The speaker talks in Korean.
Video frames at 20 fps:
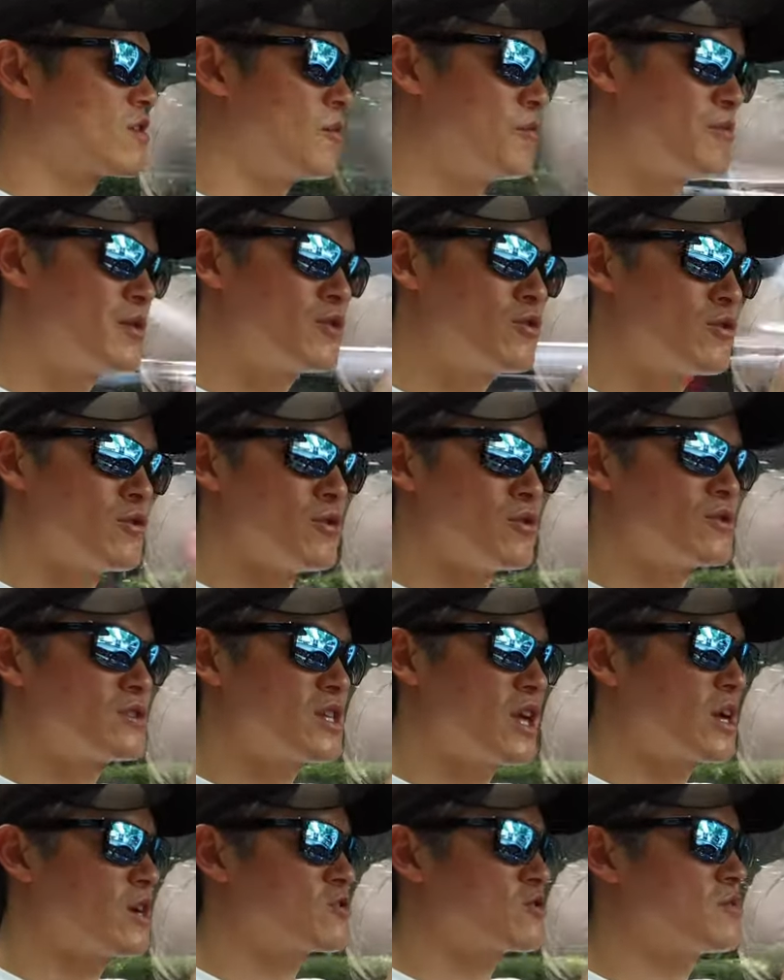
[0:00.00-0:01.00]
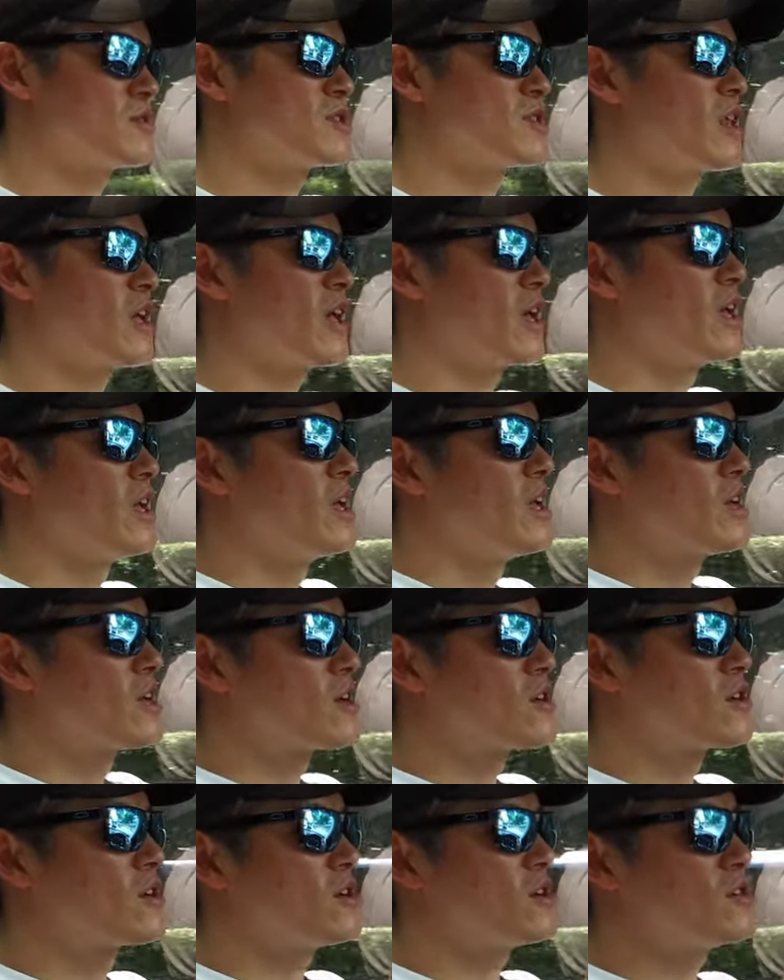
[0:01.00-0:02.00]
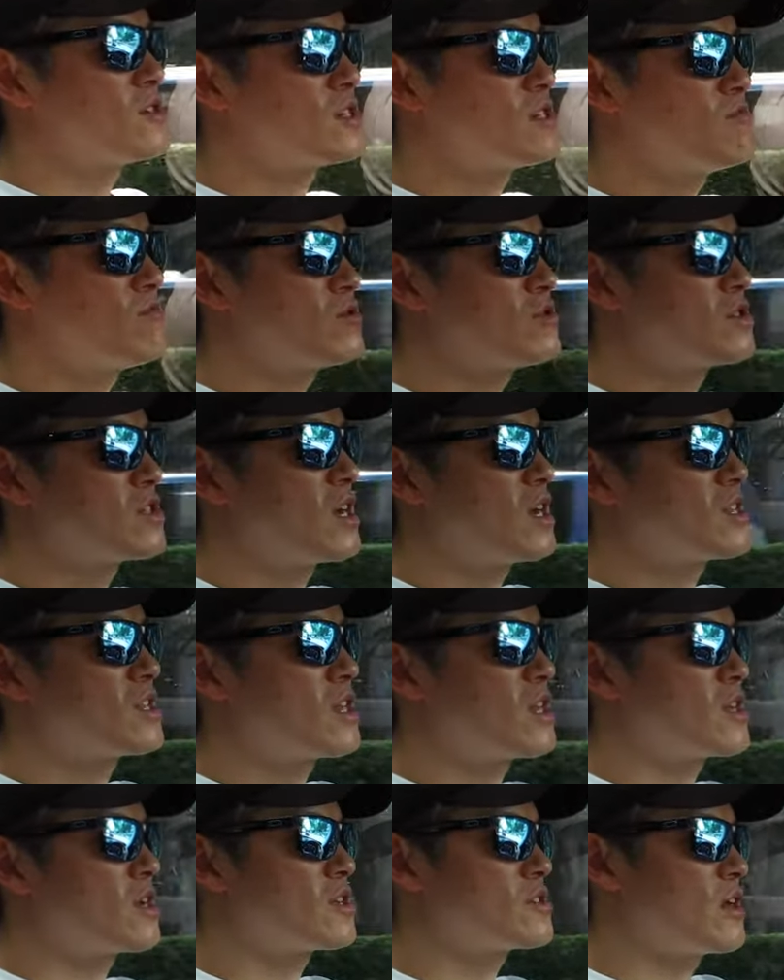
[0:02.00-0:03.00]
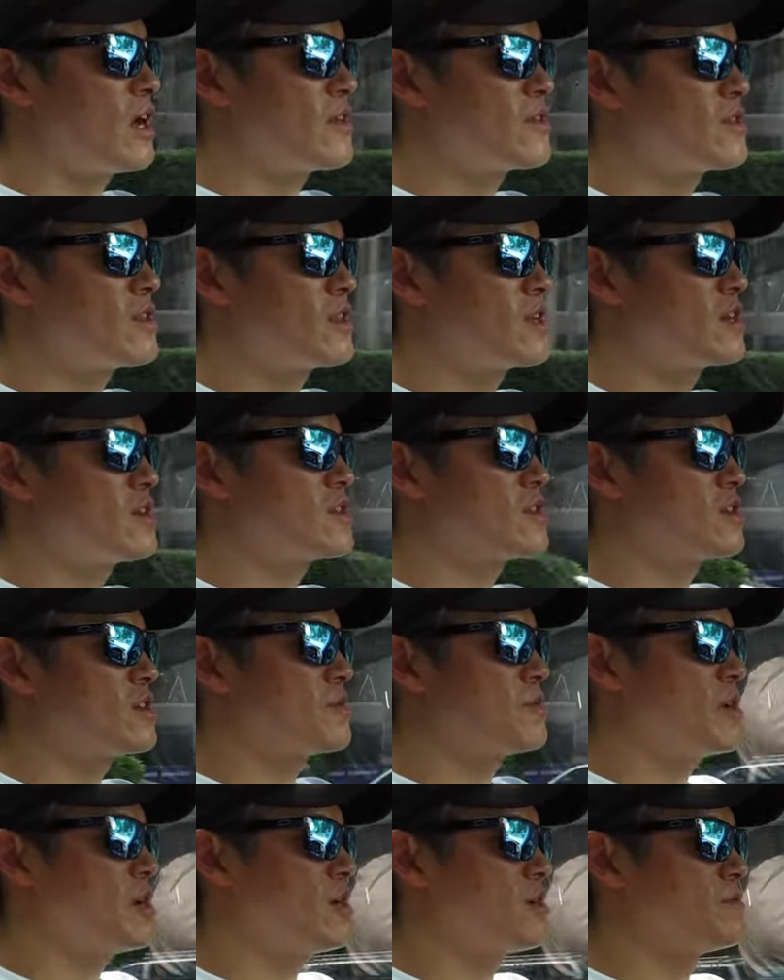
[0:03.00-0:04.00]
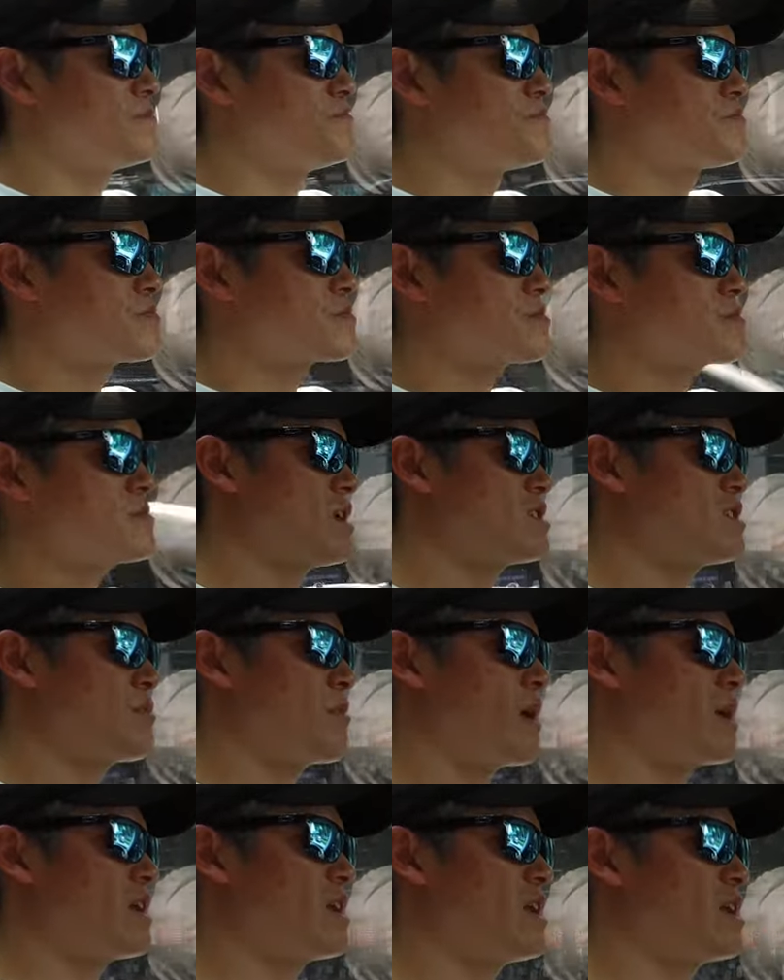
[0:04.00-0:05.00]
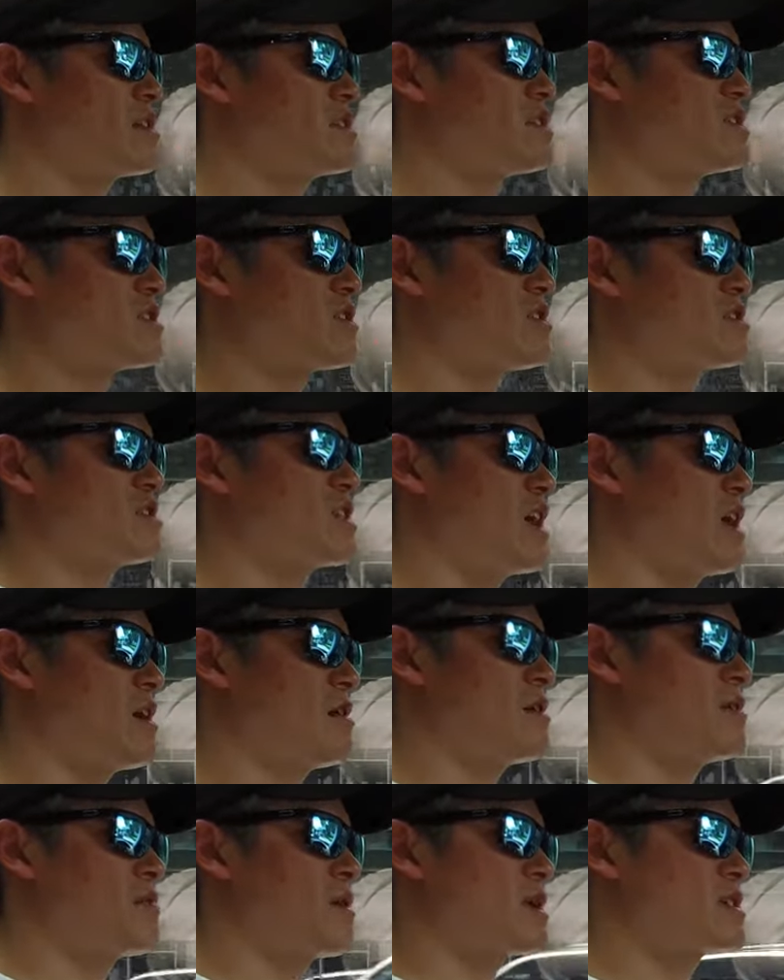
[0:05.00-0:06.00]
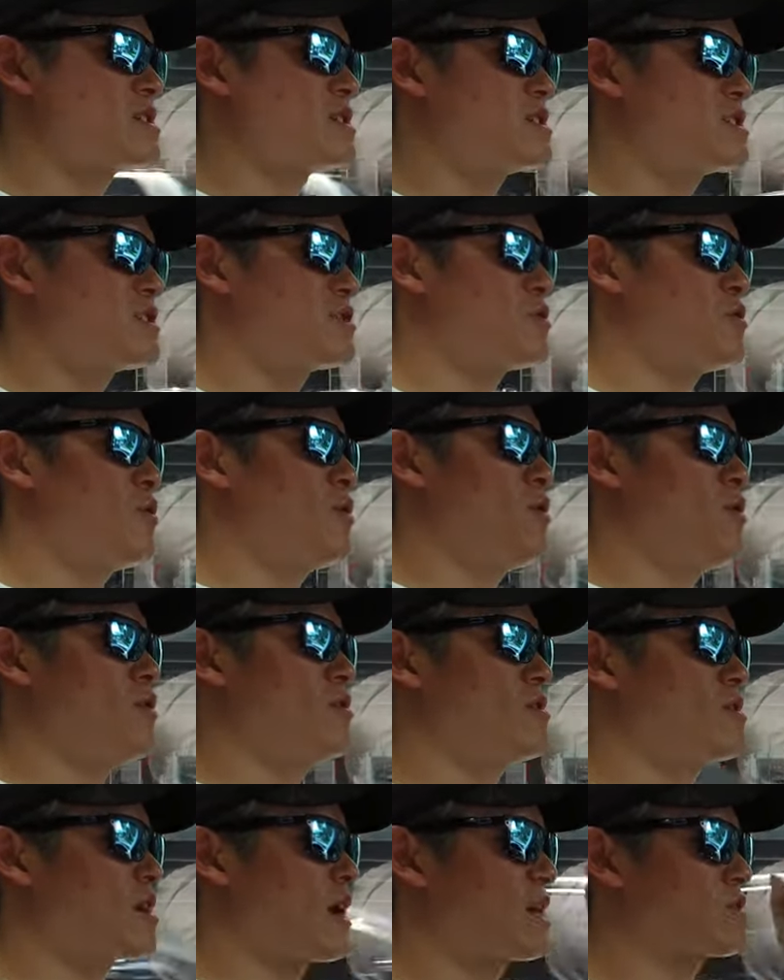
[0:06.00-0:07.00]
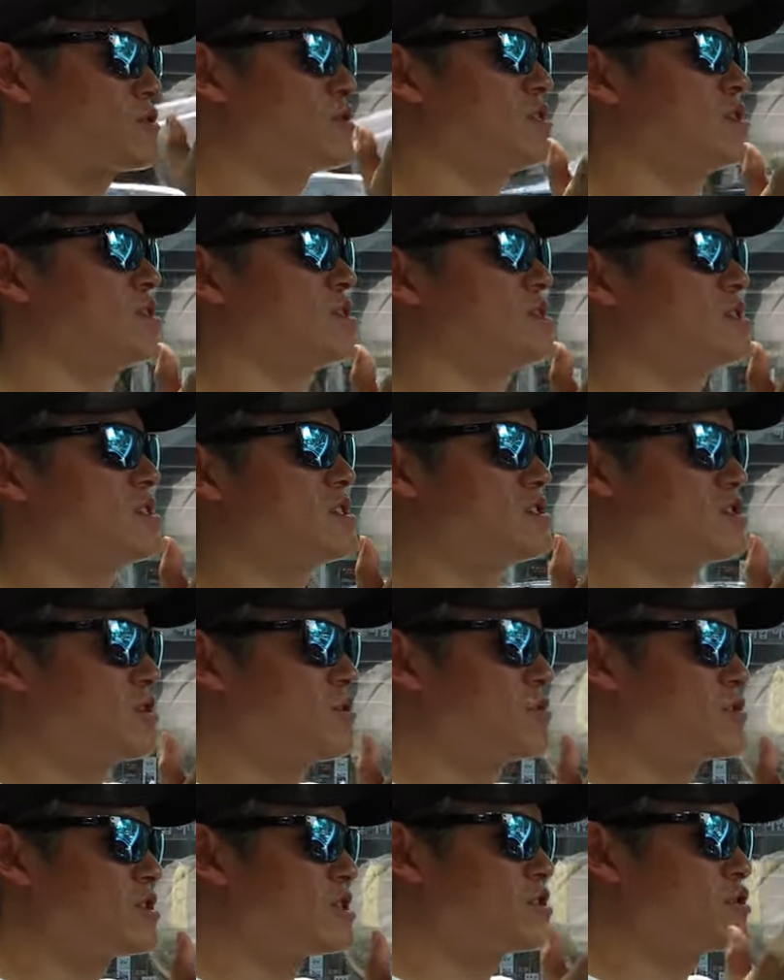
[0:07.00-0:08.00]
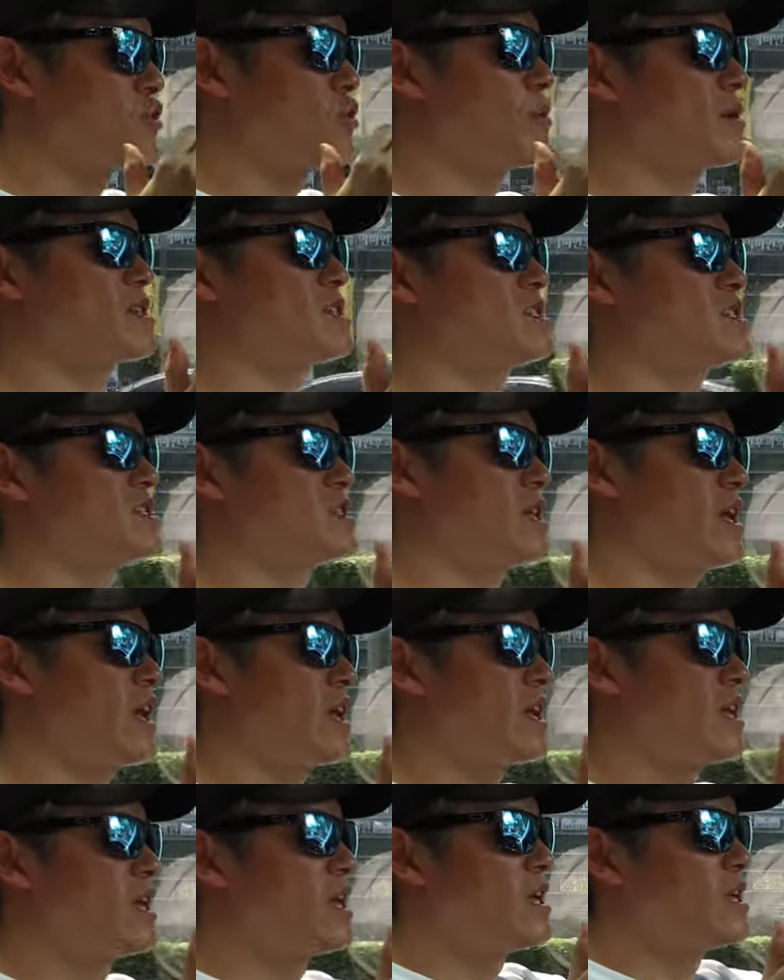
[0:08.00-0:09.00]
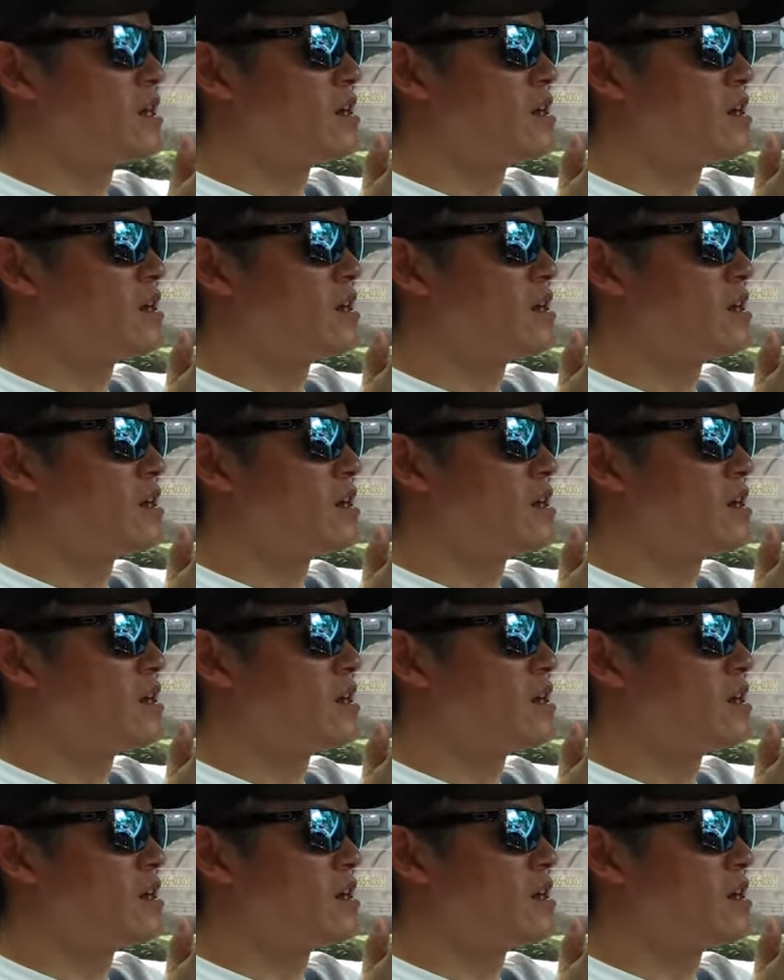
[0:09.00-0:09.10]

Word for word: 연비도 차이가 좀 있는데, 그러신 분들한테 그래서 안내를 드리면 똑같이 배기량은 이천사백 씨씨고 가솔린 이 점 오는 이천오백 씨씨인데